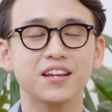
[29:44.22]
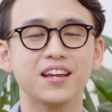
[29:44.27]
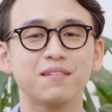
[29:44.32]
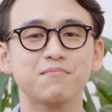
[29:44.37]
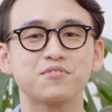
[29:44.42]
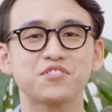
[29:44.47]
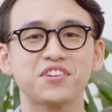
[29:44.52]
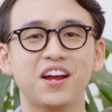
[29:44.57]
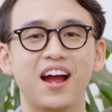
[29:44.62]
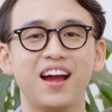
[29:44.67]

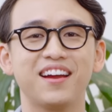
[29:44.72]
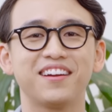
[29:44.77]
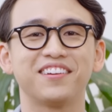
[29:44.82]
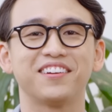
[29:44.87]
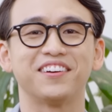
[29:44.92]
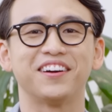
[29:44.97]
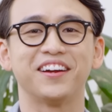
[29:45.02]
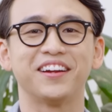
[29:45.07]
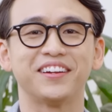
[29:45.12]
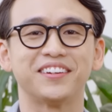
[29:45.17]
Em sai
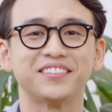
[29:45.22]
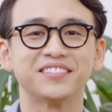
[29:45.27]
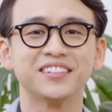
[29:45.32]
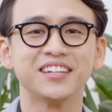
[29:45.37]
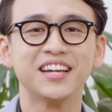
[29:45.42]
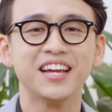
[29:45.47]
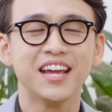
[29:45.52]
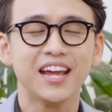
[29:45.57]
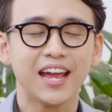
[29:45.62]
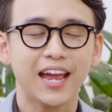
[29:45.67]
rồi,
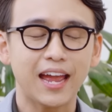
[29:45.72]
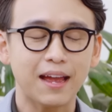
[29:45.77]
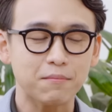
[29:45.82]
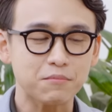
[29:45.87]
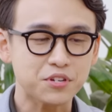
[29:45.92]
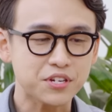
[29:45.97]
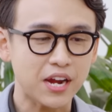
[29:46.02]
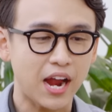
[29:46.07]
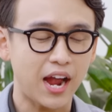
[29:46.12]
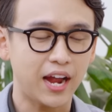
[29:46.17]

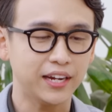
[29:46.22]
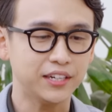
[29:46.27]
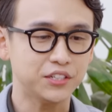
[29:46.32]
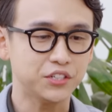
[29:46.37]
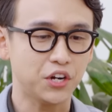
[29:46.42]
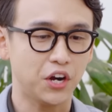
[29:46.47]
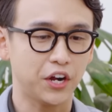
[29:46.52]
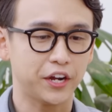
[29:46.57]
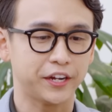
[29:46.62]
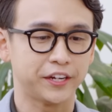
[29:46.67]
em sai
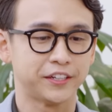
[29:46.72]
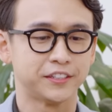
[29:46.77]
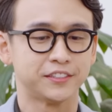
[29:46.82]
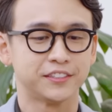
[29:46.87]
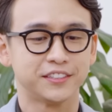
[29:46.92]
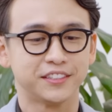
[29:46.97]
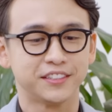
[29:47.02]
rồi.